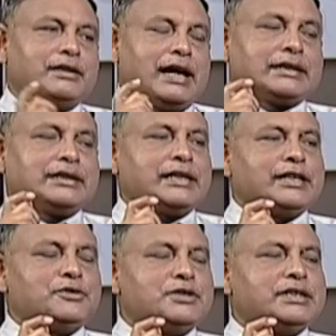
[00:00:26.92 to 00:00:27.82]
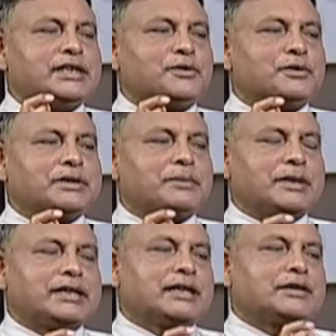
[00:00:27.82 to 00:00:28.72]
ডাক্তার কিন্তু চিন্তা করতে
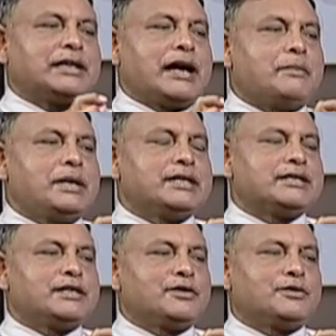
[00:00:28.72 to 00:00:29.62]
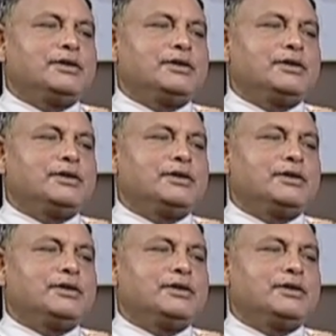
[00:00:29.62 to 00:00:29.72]
পারে তার ডায়াবেটিস ছিল